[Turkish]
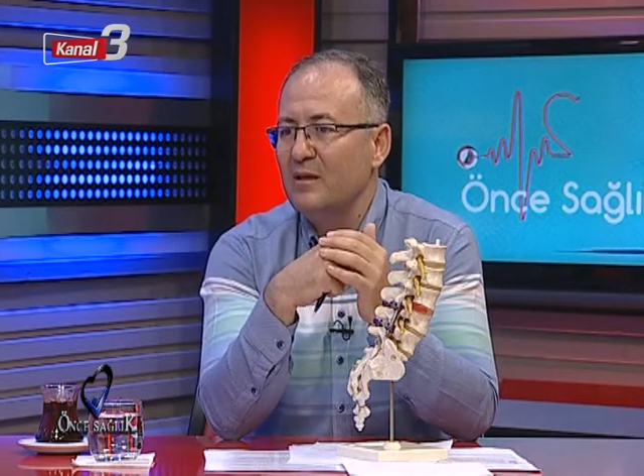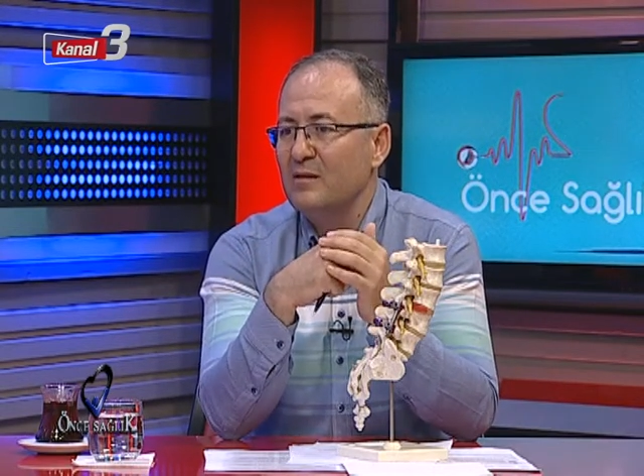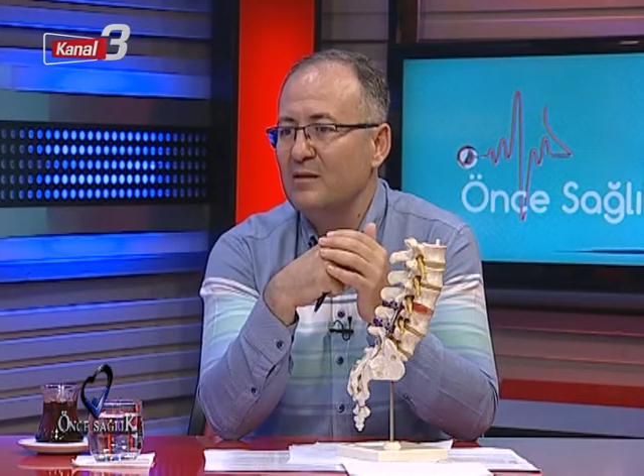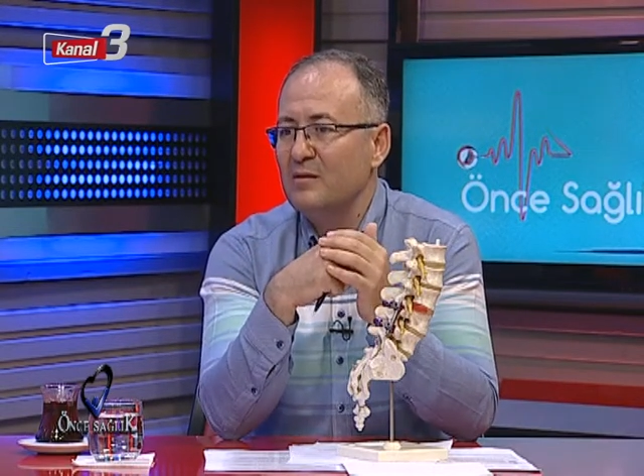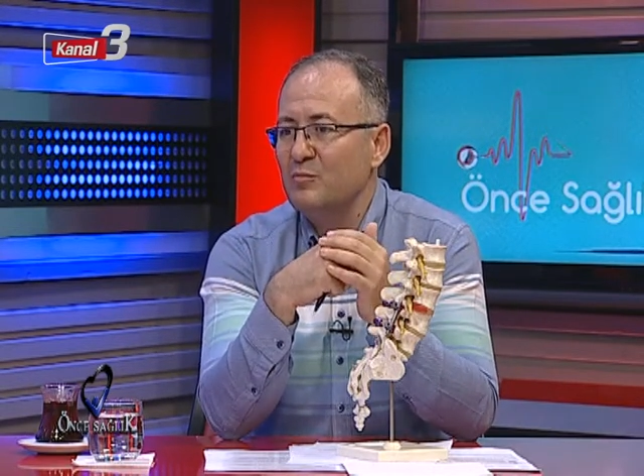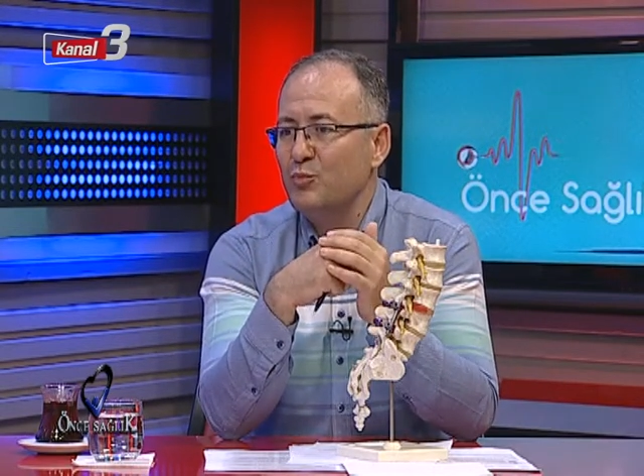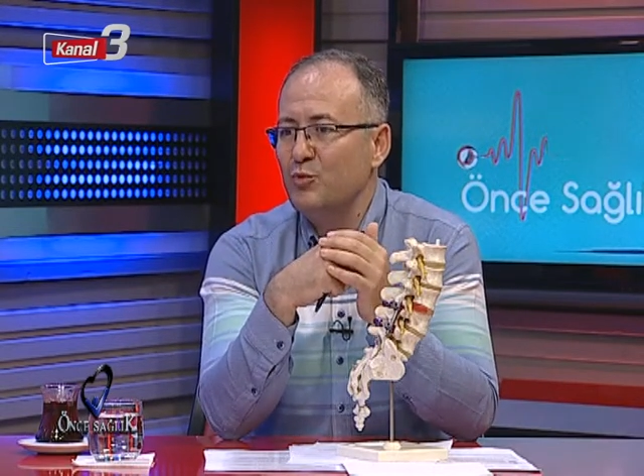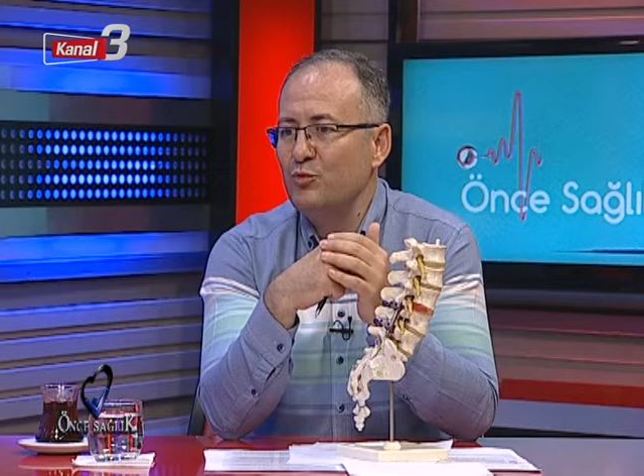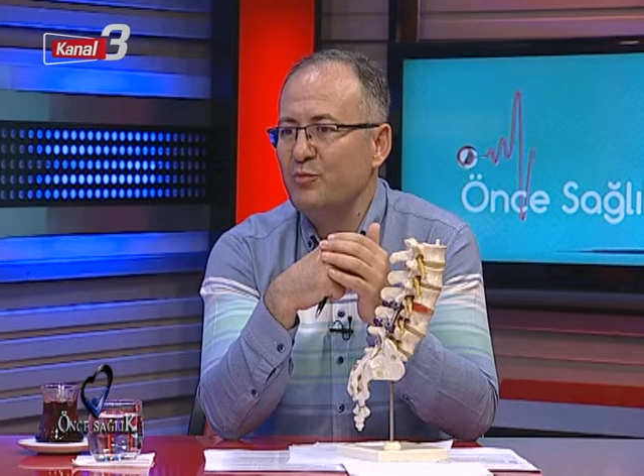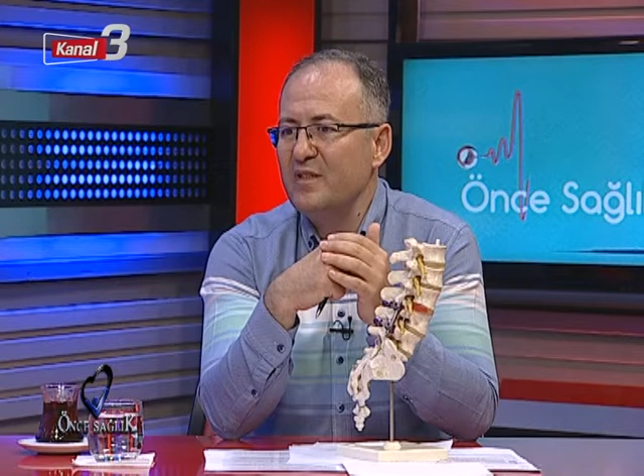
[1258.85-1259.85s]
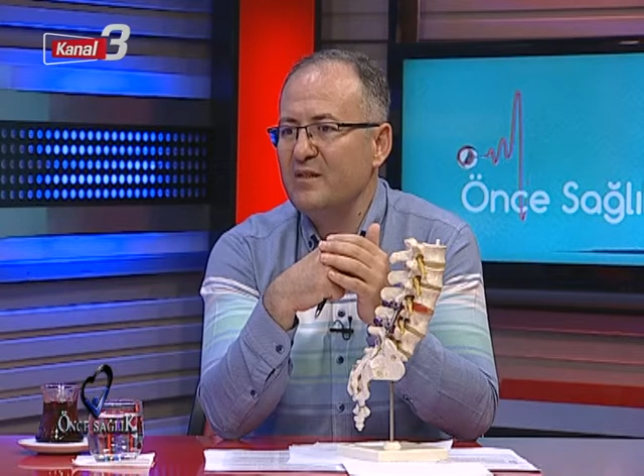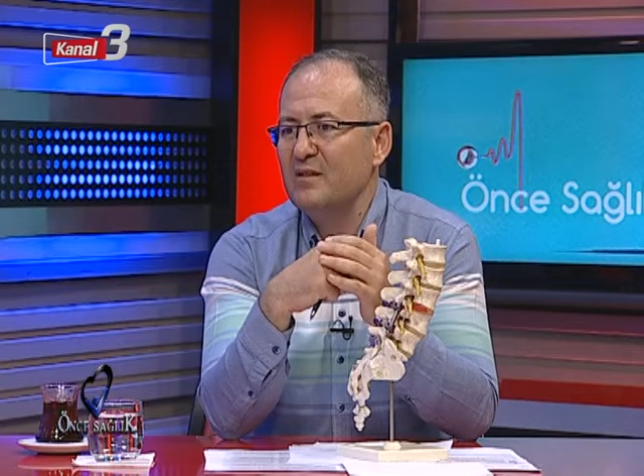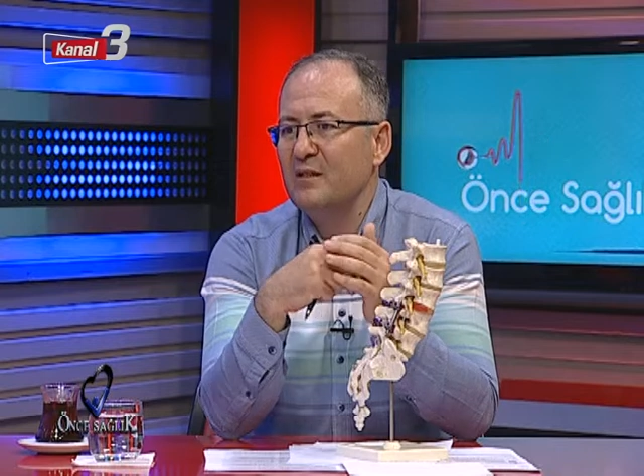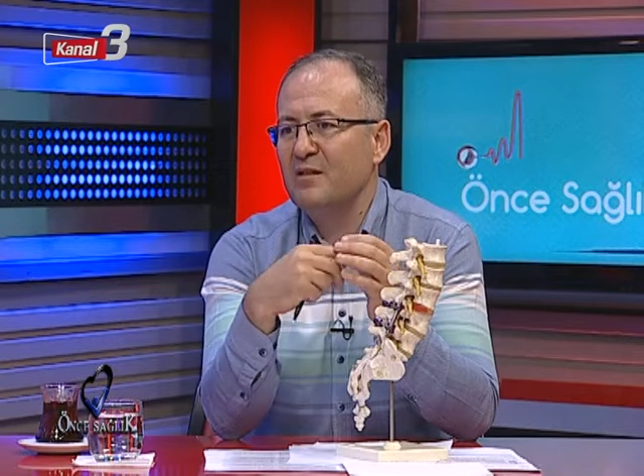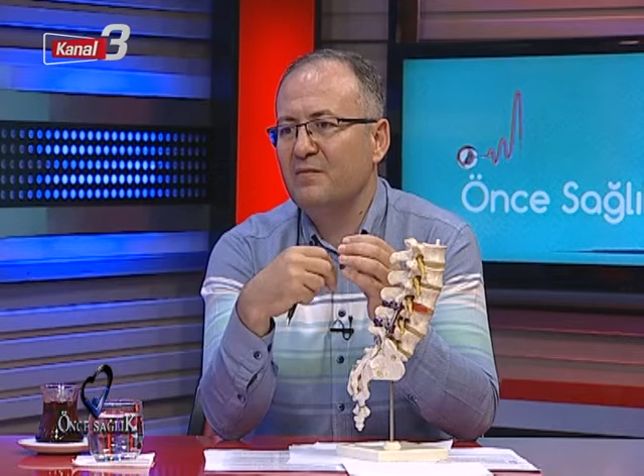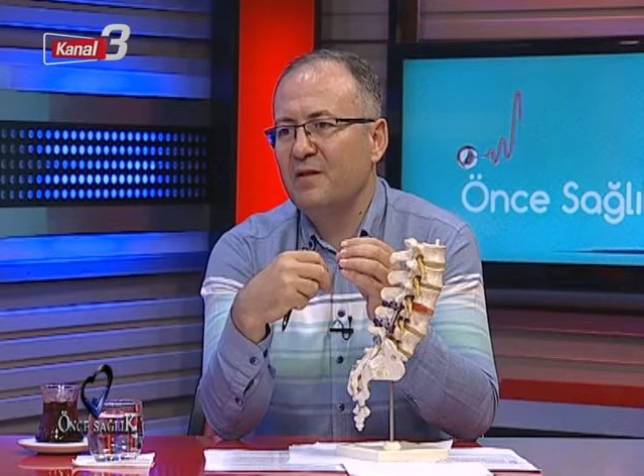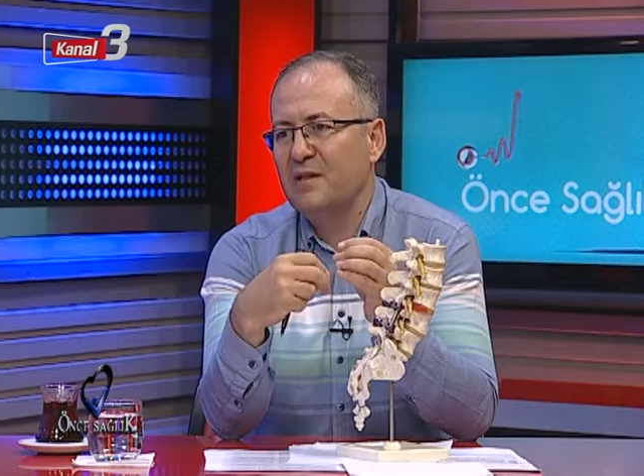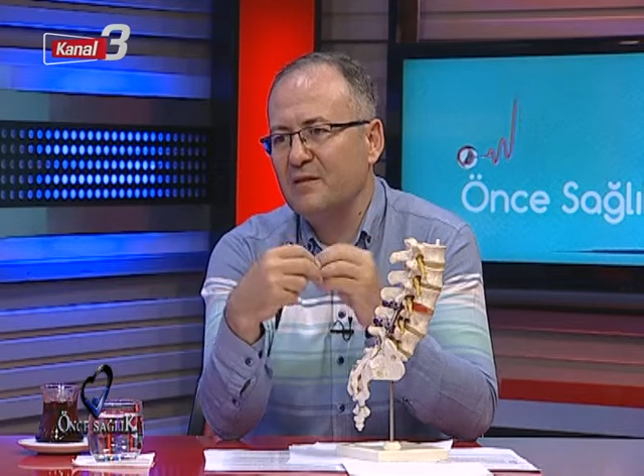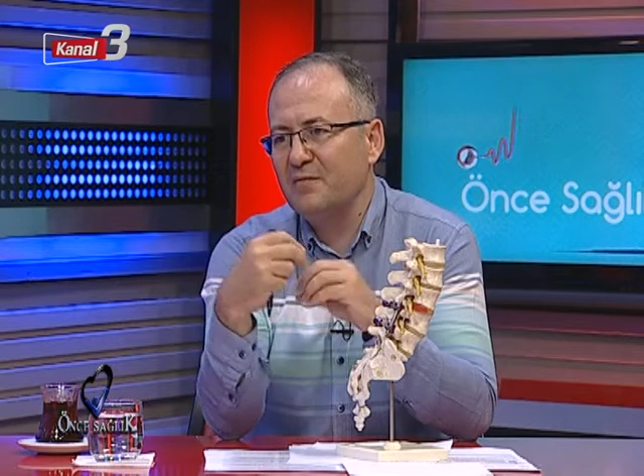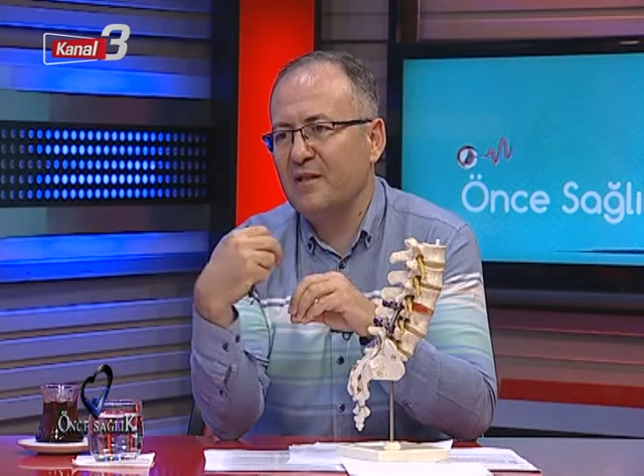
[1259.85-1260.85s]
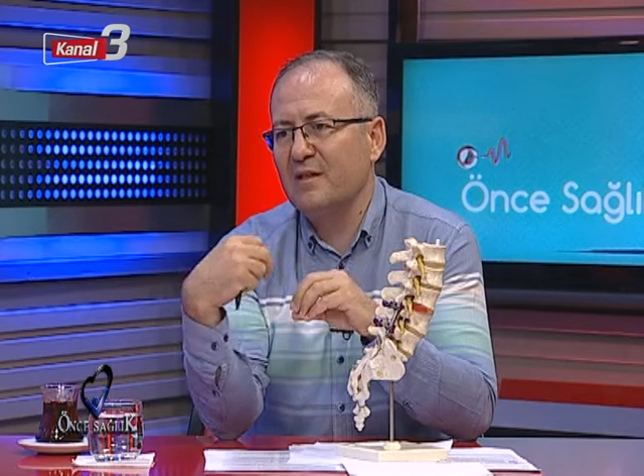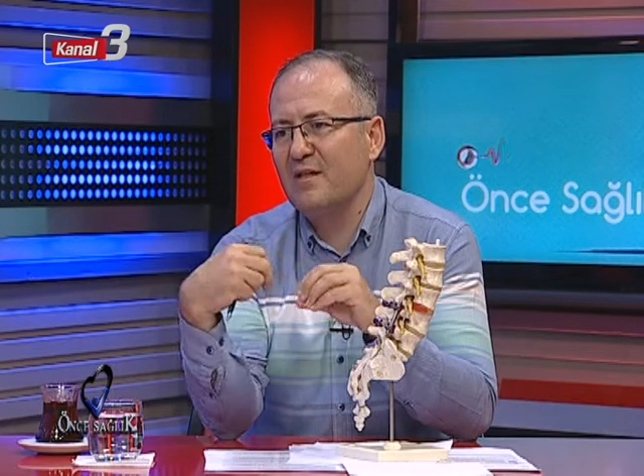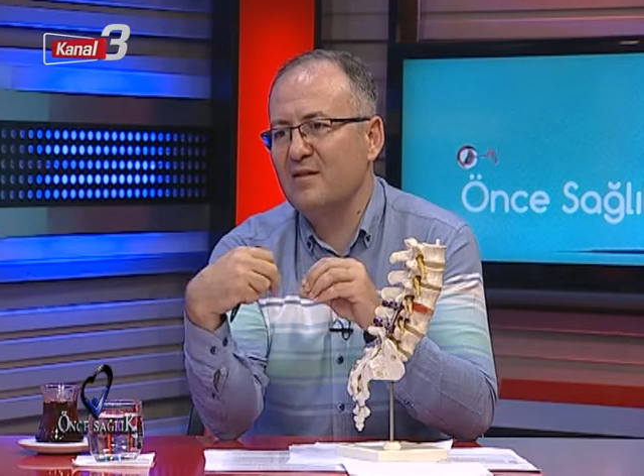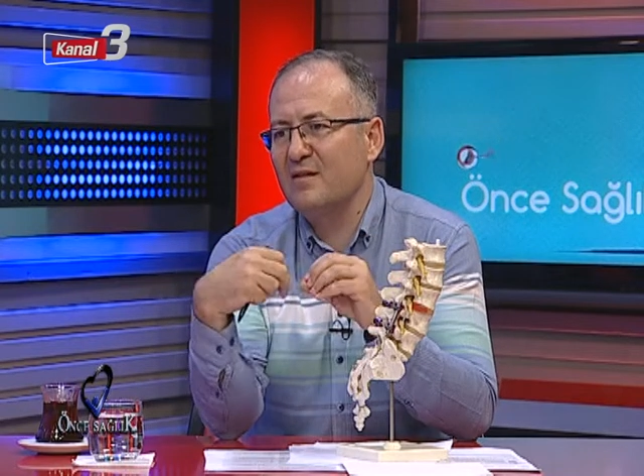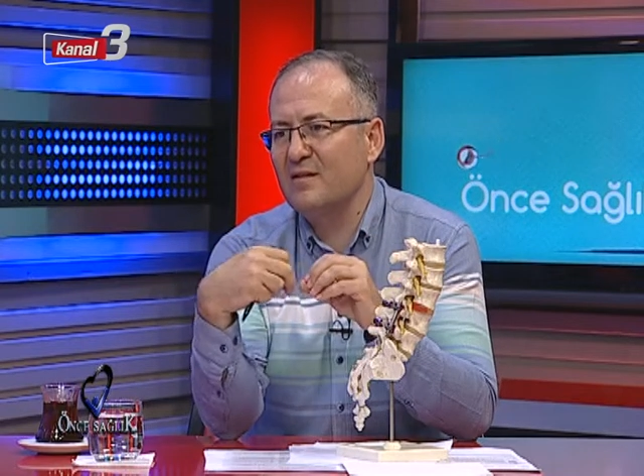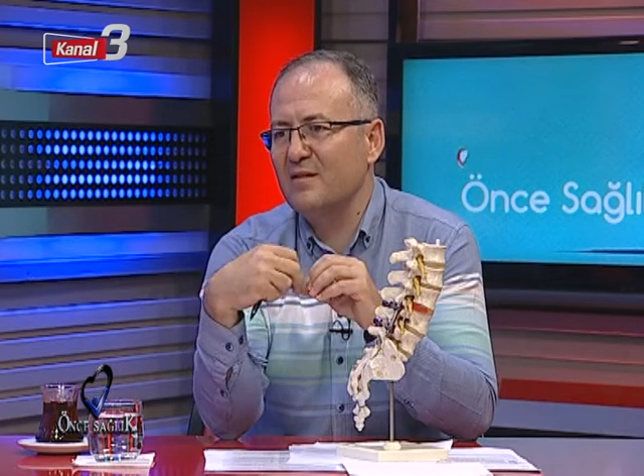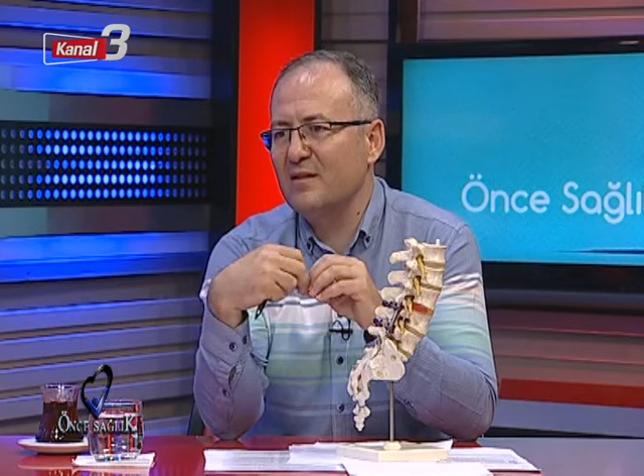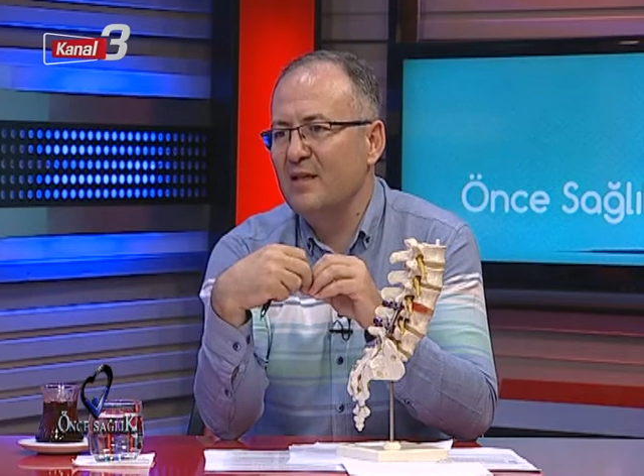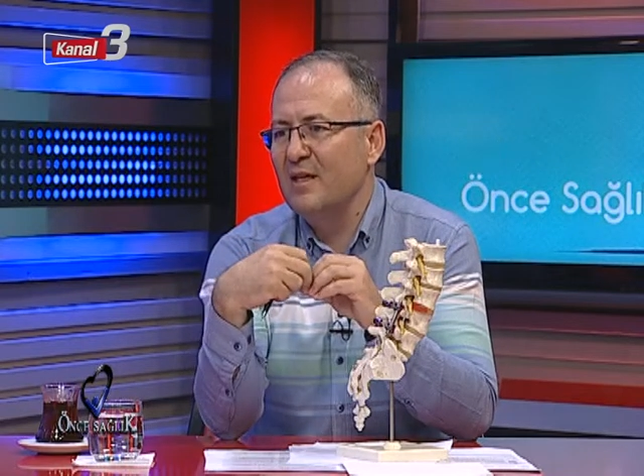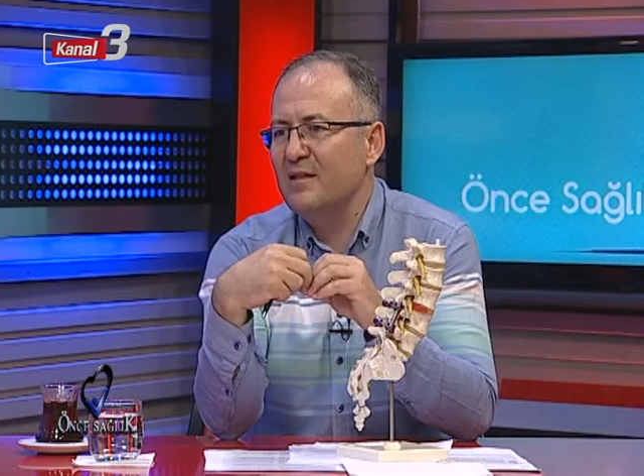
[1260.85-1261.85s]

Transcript: E, bunu biz hani farklı frekanslarında